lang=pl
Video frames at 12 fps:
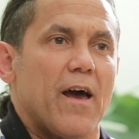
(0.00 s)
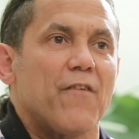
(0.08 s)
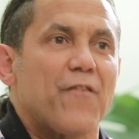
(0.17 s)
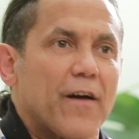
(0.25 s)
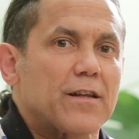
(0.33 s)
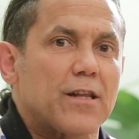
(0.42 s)

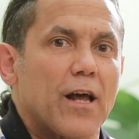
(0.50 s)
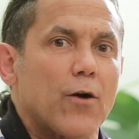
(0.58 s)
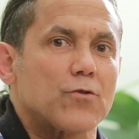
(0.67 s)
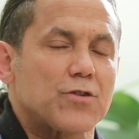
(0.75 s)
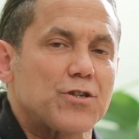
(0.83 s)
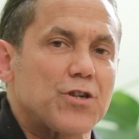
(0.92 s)
efekt
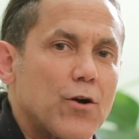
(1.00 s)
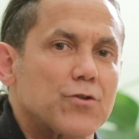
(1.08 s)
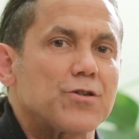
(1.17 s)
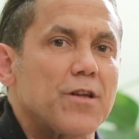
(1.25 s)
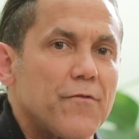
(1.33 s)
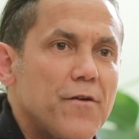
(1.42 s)
tego, że
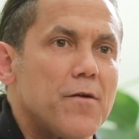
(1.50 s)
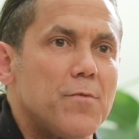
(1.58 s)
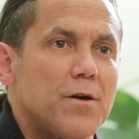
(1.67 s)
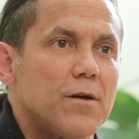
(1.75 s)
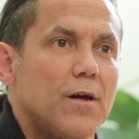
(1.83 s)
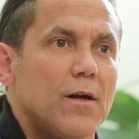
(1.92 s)
czegoś nie
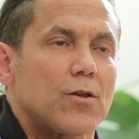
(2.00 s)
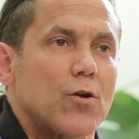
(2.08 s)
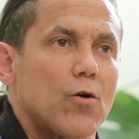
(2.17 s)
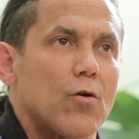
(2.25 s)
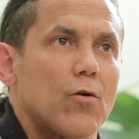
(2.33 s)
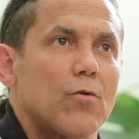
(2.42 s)
wiemy,
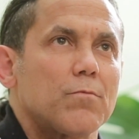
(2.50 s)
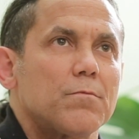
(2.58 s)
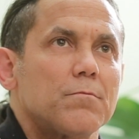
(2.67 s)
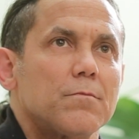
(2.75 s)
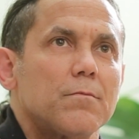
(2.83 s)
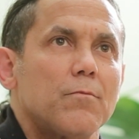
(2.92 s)
to
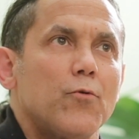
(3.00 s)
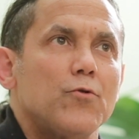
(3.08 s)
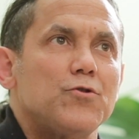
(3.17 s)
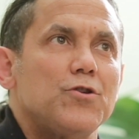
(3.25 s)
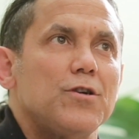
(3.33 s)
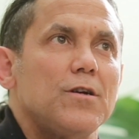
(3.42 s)
mm,
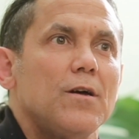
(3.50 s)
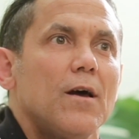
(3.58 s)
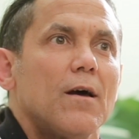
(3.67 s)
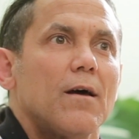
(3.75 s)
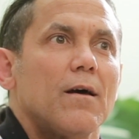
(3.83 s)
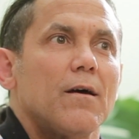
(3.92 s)
budzi
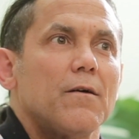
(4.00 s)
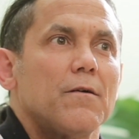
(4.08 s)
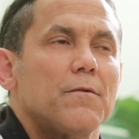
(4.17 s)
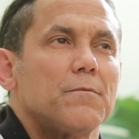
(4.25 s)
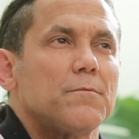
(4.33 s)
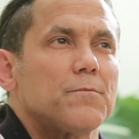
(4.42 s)

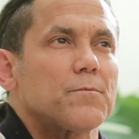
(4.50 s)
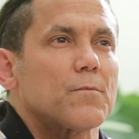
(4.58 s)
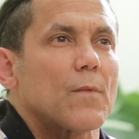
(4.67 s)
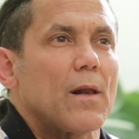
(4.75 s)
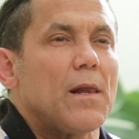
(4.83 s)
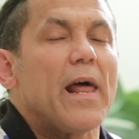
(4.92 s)
mm,
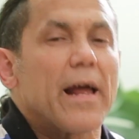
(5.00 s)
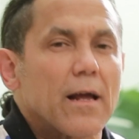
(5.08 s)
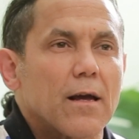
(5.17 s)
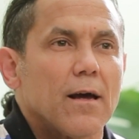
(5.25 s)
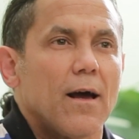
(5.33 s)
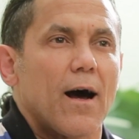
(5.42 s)

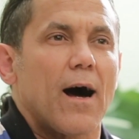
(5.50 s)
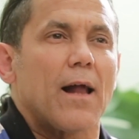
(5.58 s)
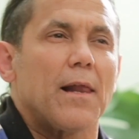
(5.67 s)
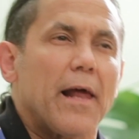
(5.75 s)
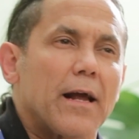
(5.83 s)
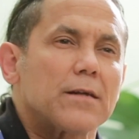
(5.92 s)
lęk, a
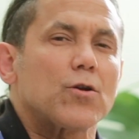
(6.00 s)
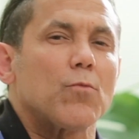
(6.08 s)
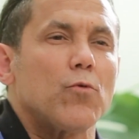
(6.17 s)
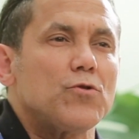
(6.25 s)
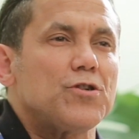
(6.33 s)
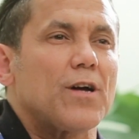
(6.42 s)
lęk to
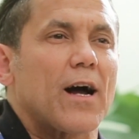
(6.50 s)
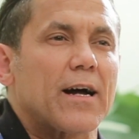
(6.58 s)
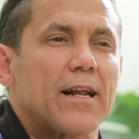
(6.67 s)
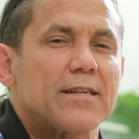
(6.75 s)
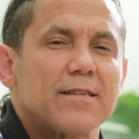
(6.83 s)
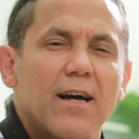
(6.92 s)
budzi
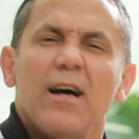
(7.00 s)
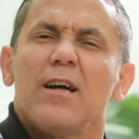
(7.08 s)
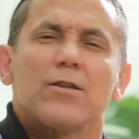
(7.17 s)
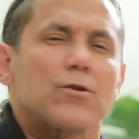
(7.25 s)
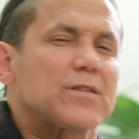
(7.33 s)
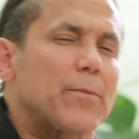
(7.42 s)
agresja.
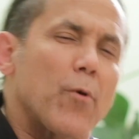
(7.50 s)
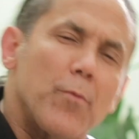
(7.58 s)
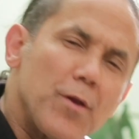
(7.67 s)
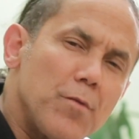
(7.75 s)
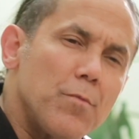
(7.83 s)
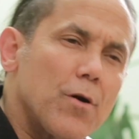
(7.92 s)
To
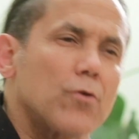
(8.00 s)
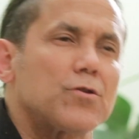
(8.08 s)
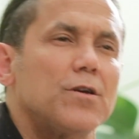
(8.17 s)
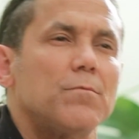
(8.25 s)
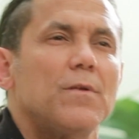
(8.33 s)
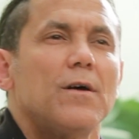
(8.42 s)
zapomnijmy o
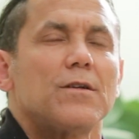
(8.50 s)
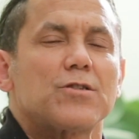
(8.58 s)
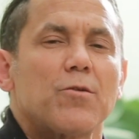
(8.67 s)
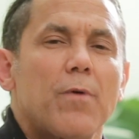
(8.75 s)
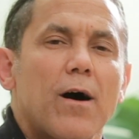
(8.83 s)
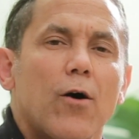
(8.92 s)
tym.
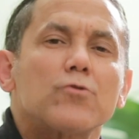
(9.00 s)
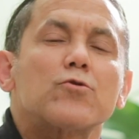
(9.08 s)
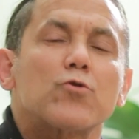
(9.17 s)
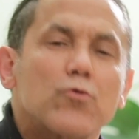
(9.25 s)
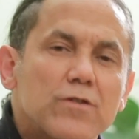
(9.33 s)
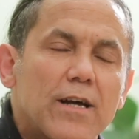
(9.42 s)
Trzeba
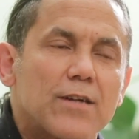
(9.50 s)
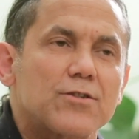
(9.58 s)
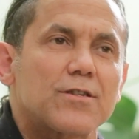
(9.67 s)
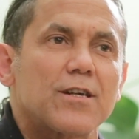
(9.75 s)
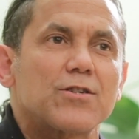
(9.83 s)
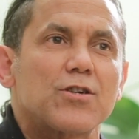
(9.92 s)

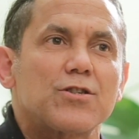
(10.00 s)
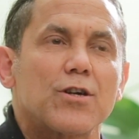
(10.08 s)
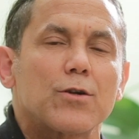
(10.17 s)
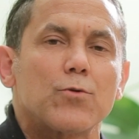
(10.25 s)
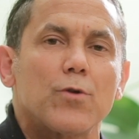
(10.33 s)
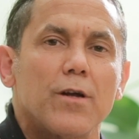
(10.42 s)
odrzucać te
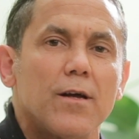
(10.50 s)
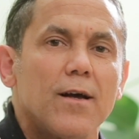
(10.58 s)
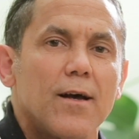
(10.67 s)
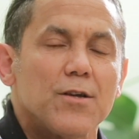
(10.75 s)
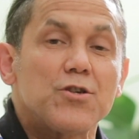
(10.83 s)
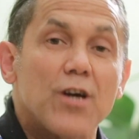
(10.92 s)
rzeczy, które
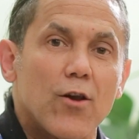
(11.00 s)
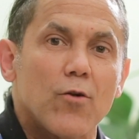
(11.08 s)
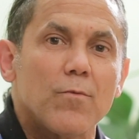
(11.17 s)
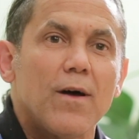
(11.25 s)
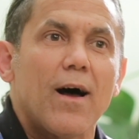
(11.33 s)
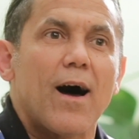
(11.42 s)

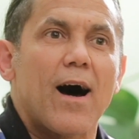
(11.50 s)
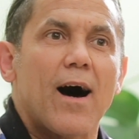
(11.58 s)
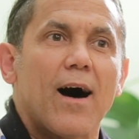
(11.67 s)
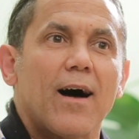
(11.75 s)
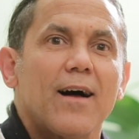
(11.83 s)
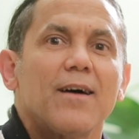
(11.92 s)
dzielą,
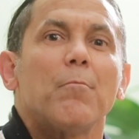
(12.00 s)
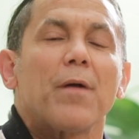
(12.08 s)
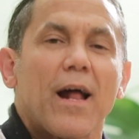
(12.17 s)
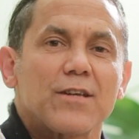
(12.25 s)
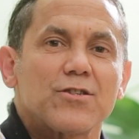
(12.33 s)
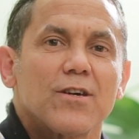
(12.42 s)
a
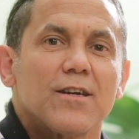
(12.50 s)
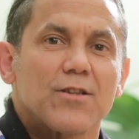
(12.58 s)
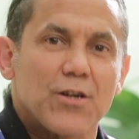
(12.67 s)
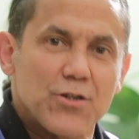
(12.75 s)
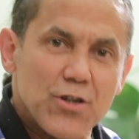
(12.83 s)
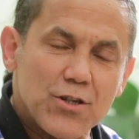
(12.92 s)
brać
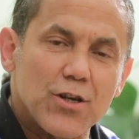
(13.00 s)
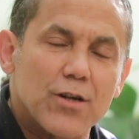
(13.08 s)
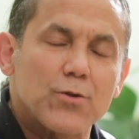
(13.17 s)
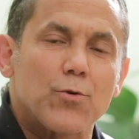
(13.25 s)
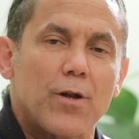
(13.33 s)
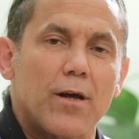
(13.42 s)
te rzeczy,
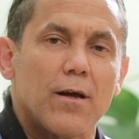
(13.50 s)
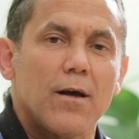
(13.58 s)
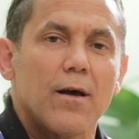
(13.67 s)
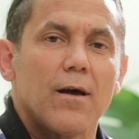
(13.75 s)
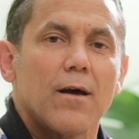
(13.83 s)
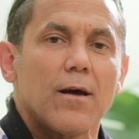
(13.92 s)
które
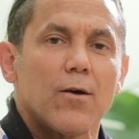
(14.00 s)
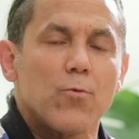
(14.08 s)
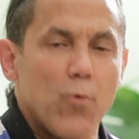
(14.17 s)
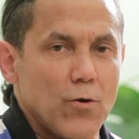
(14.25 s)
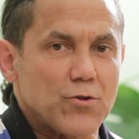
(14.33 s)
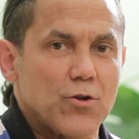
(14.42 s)
E,
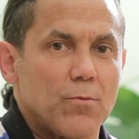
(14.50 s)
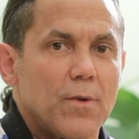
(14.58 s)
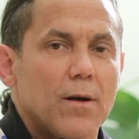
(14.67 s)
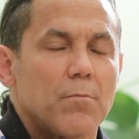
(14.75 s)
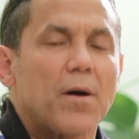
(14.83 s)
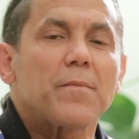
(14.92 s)
łączą.
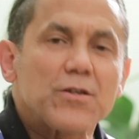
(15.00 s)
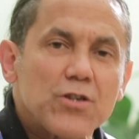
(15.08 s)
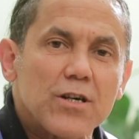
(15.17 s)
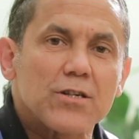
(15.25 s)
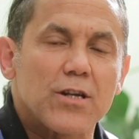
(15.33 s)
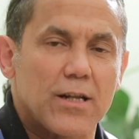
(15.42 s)
Mam
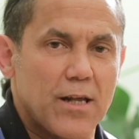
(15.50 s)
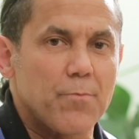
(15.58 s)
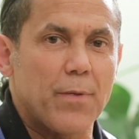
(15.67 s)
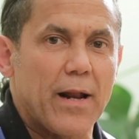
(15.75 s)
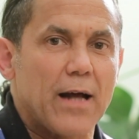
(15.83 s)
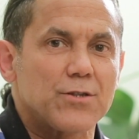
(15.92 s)
nadzieję, że na tej
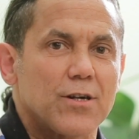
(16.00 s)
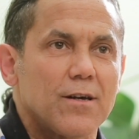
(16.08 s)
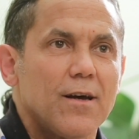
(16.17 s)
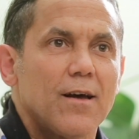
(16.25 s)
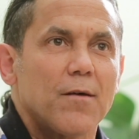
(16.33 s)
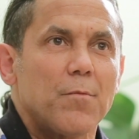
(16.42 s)
paradzie
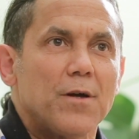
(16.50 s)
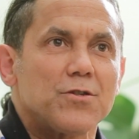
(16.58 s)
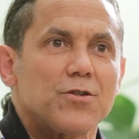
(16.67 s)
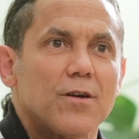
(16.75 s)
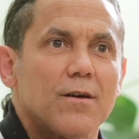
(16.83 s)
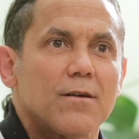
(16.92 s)

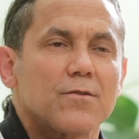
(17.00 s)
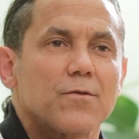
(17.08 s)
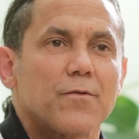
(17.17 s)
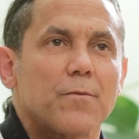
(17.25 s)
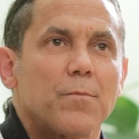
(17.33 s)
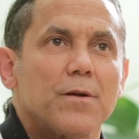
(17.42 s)
będzie,
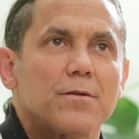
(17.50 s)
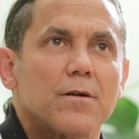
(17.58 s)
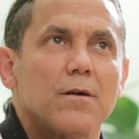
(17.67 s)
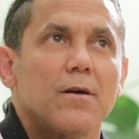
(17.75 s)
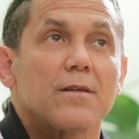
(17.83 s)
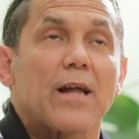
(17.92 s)

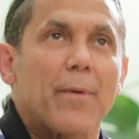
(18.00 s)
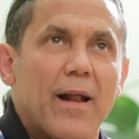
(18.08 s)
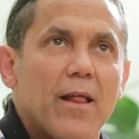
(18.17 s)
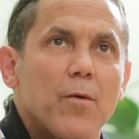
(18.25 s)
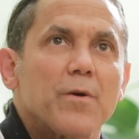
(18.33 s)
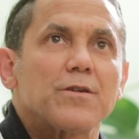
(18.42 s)
będzie ta
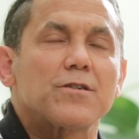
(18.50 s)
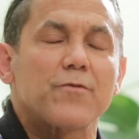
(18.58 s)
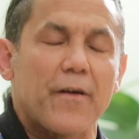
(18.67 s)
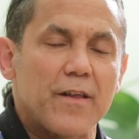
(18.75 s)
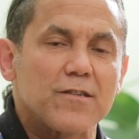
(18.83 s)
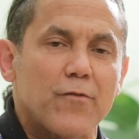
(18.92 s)
parada będzie
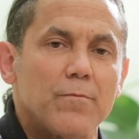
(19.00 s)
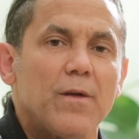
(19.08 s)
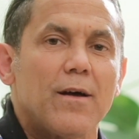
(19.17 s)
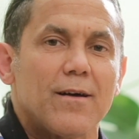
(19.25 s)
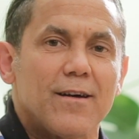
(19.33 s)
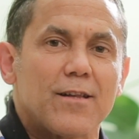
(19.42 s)
świadectwem
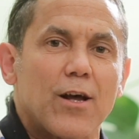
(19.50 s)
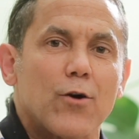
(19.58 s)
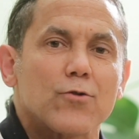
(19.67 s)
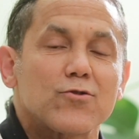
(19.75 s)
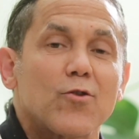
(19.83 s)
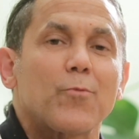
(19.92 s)
e,
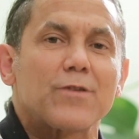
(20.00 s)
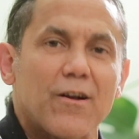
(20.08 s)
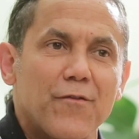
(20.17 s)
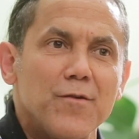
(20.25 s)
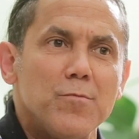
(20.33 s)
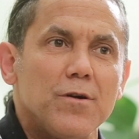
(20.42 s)
tego, co
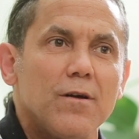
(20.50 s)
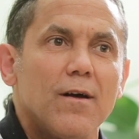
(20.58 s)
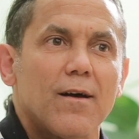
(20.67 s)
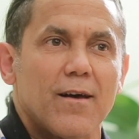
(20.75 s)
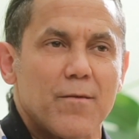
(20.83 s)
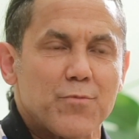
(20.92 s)
potrafimy
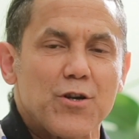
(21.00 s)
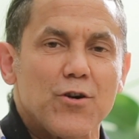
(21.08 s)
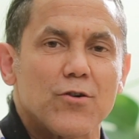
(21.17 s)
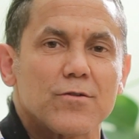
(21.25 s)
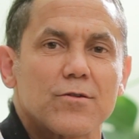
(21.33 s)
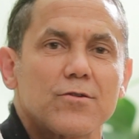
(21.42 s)
e,
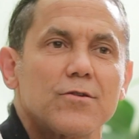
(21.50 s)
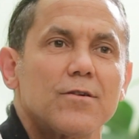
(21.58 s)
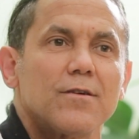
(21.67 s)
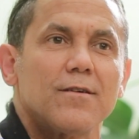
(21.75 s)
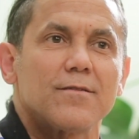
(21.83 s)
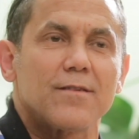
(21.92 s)
przyjąć
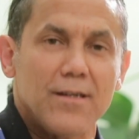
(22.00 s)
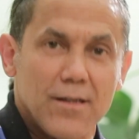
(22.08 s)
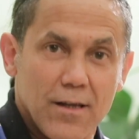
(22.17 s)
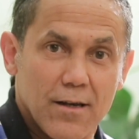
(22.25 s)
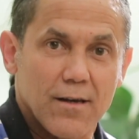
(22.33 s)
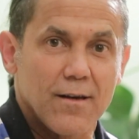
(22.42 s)
z
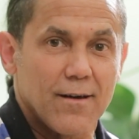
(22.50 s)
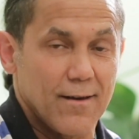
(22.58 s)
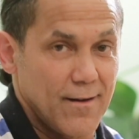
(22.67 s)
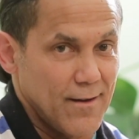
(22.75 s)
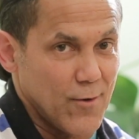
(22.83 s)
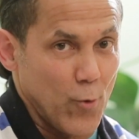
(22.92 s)
innych
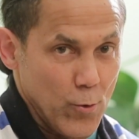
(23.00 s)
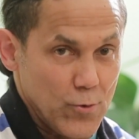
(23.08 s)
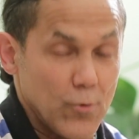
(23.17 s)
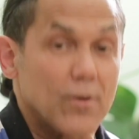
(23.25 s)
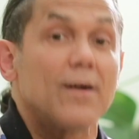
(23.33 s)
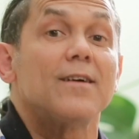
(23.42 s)

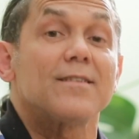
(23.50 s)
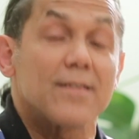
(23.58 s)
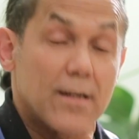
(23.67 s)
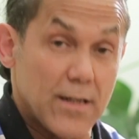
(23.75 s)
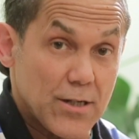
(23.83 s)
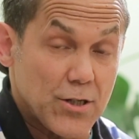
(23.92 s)
kultur.
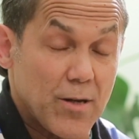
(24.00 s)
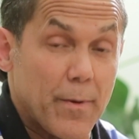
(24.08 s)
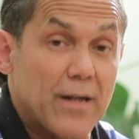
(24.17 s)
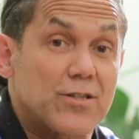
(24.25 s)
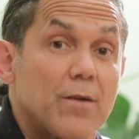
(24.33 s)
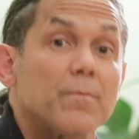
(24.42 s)
Serdecznie
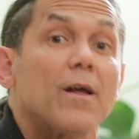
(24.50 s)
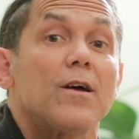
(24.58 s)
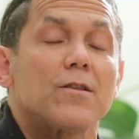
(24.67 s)
zapraszam